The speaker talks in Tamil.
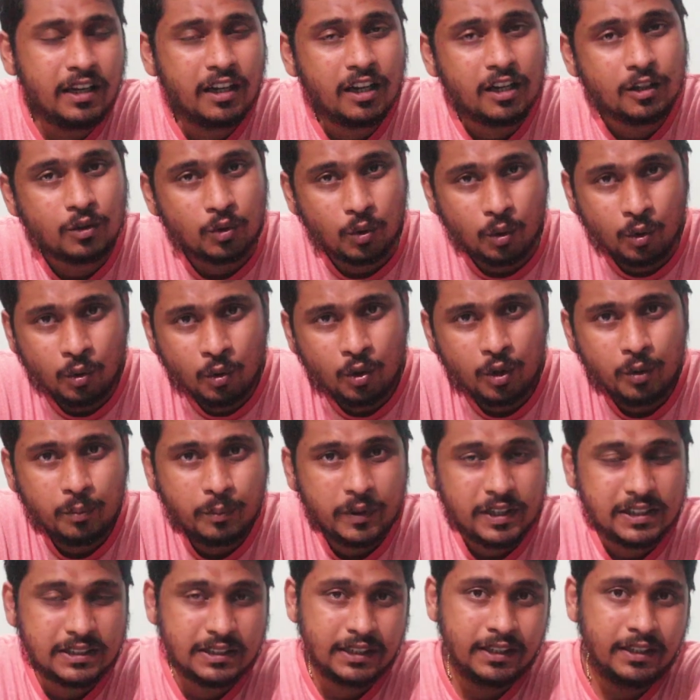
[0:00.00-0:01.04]
இருக்கிற தொண்ணூறு
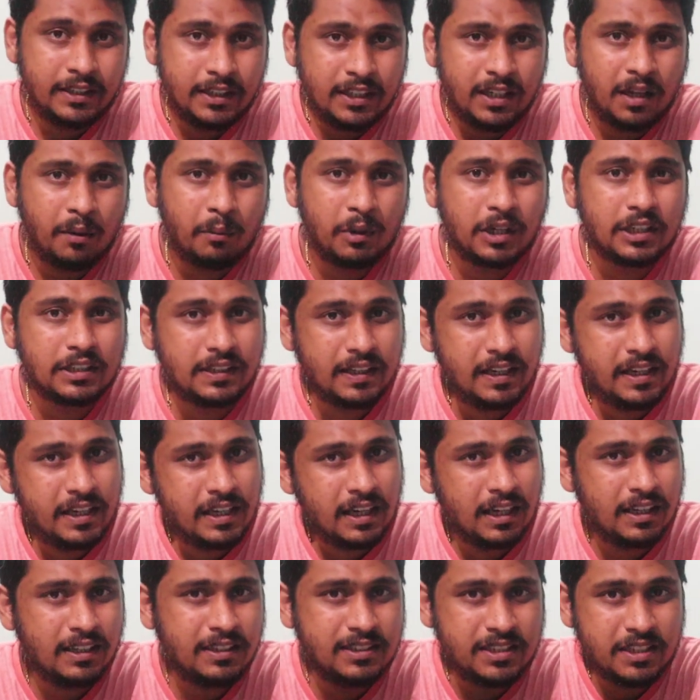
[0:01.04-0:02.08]
பர்சன்ட்டு நமக்கு
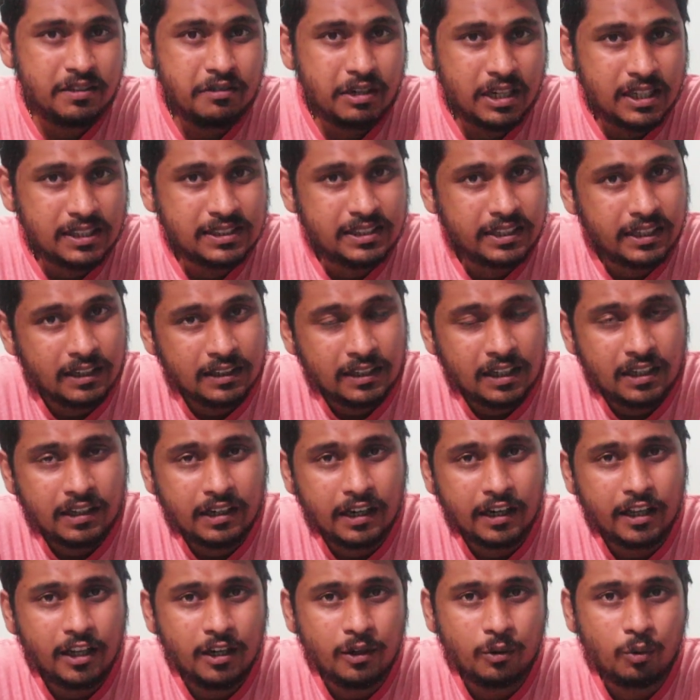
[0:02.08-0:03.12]
தெரியாத ஜீவராசிகள் தான்
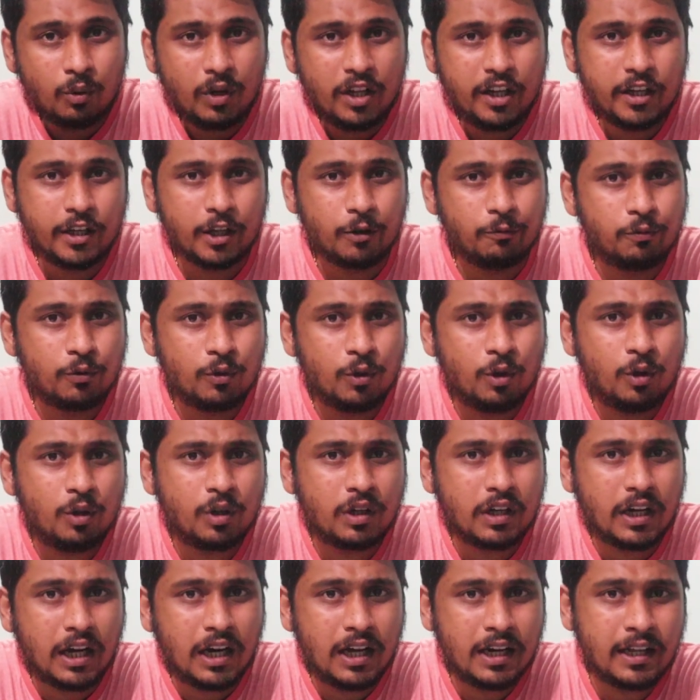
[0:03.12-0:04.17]
கடலுக்குள்ளே எவ்வளோ
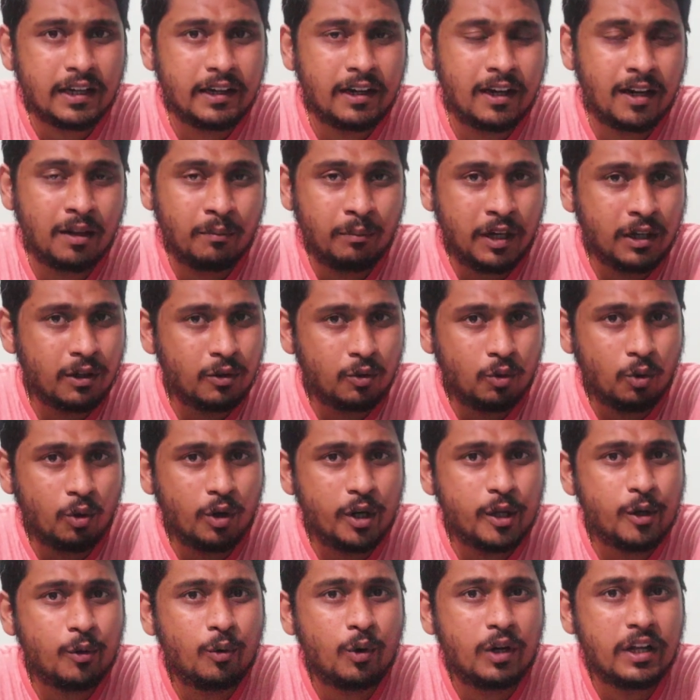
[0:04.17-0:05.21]
காலங்காலமாக
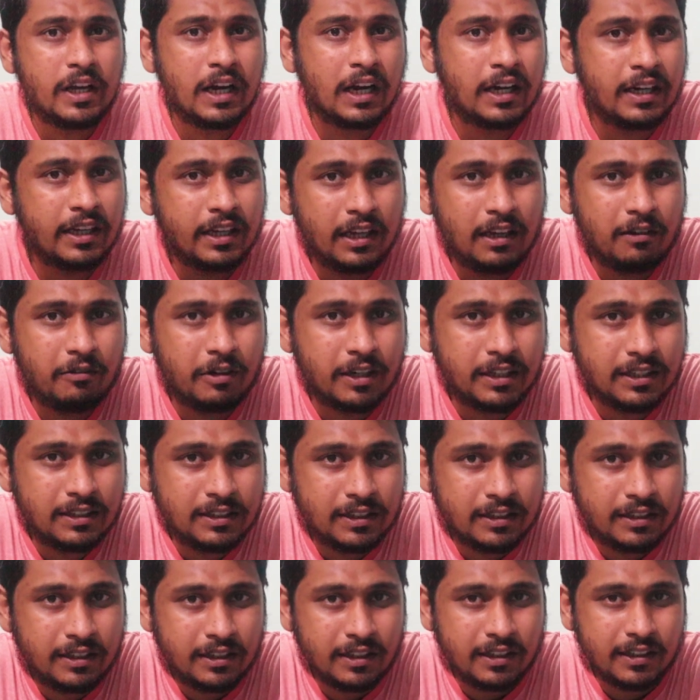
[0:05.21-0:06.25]
கோடி கோடி ஆண்டுகளாக
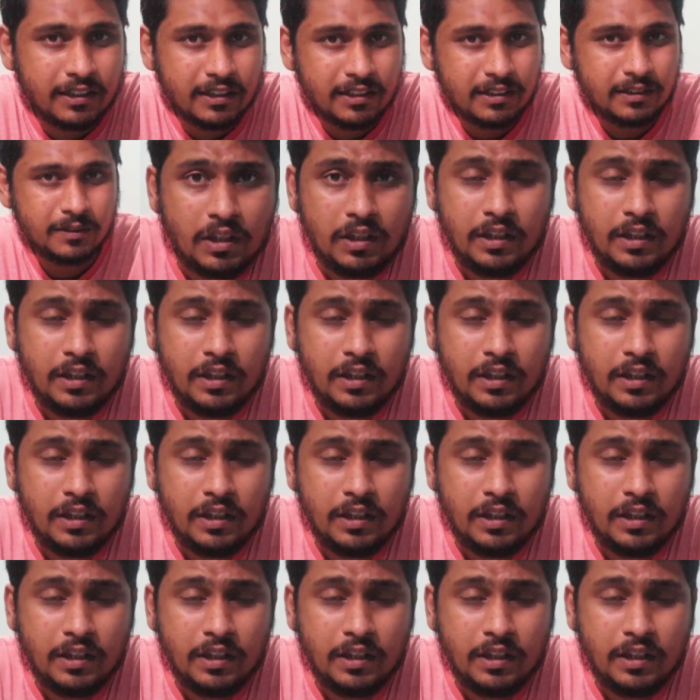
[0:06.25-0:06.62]
வாழ்ந்துக்கிட்டு இருக்கு